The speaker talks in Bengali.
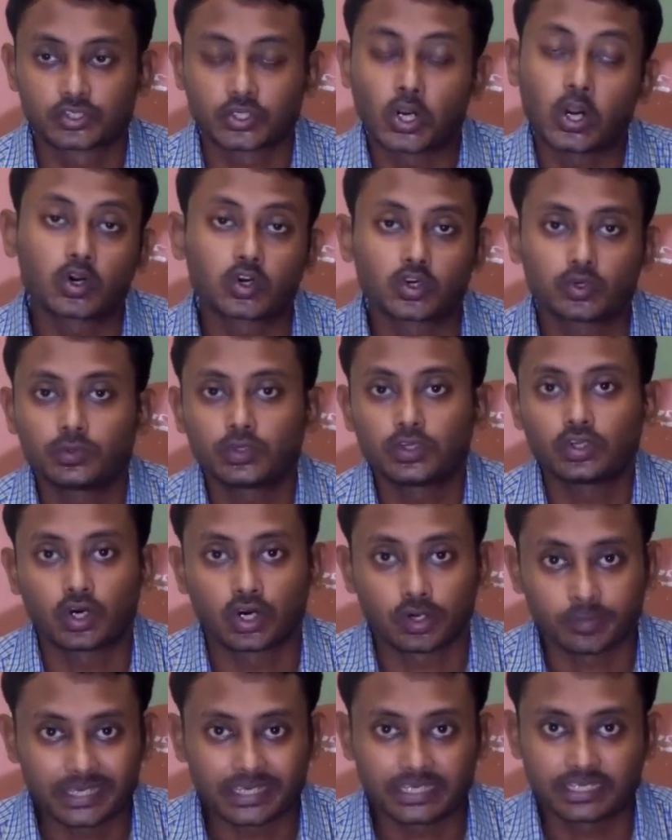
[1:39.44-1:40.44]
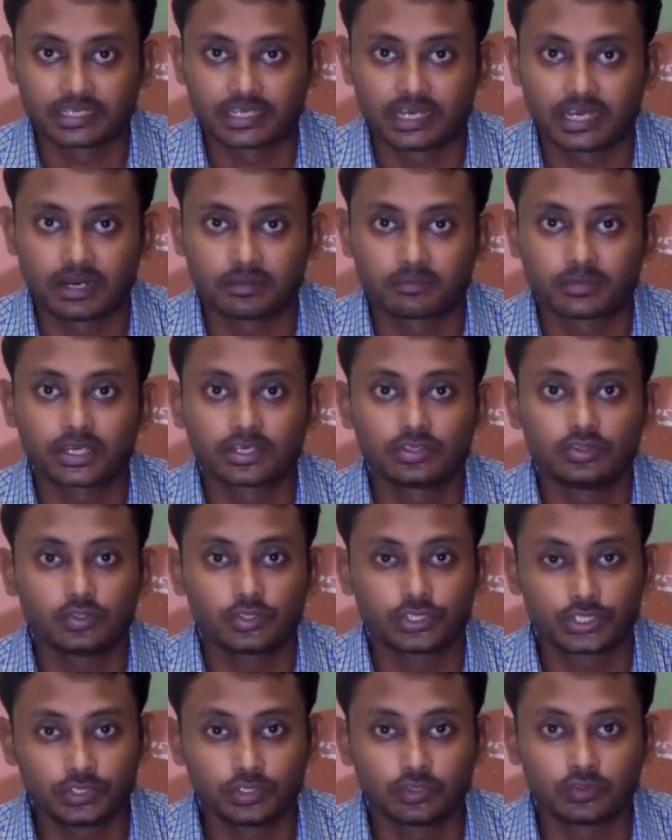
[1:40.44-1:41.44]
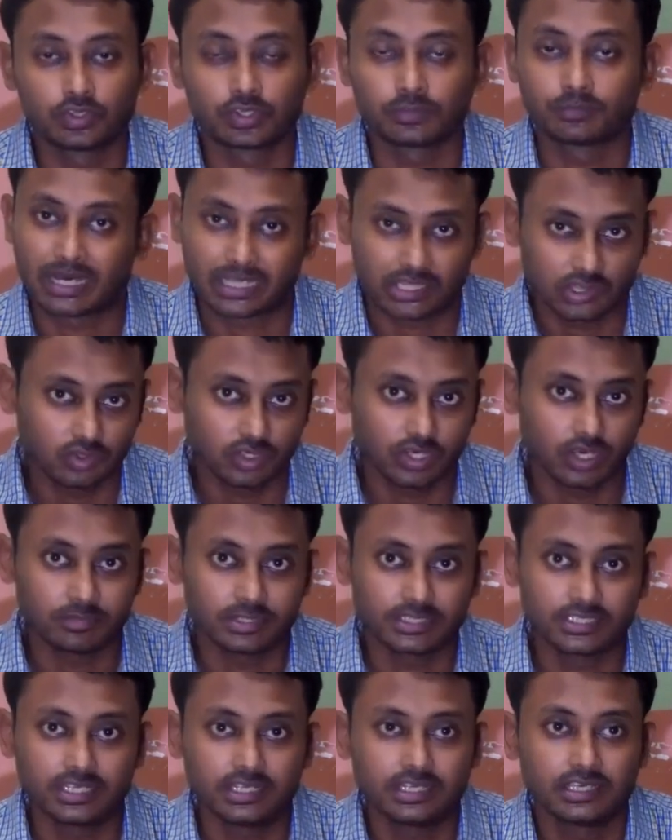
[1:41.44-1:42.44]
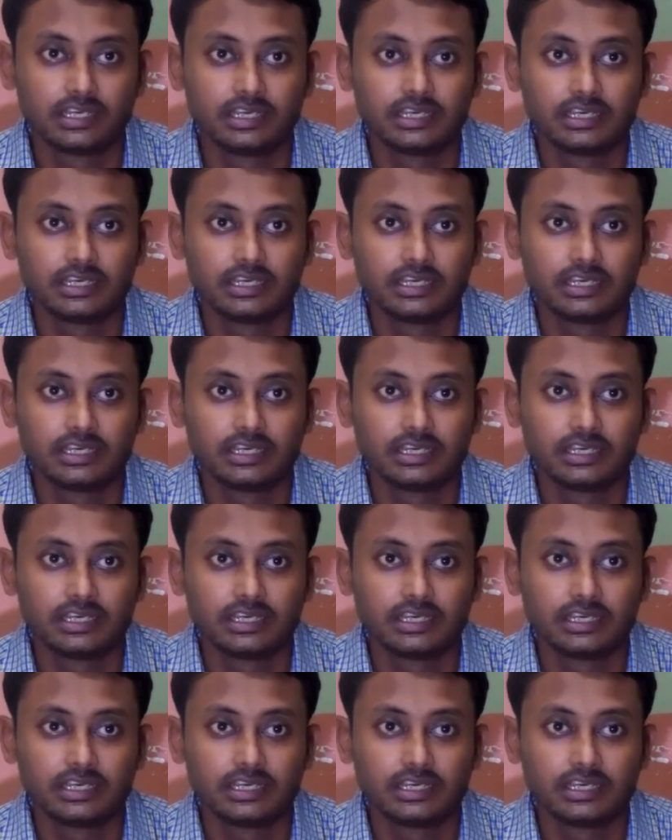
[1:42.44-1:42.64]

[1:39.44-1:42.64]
সংক্রমণ হবে কিনা আমরা কিন্তু শিওর নই বাধ্য হয়ে আমাদের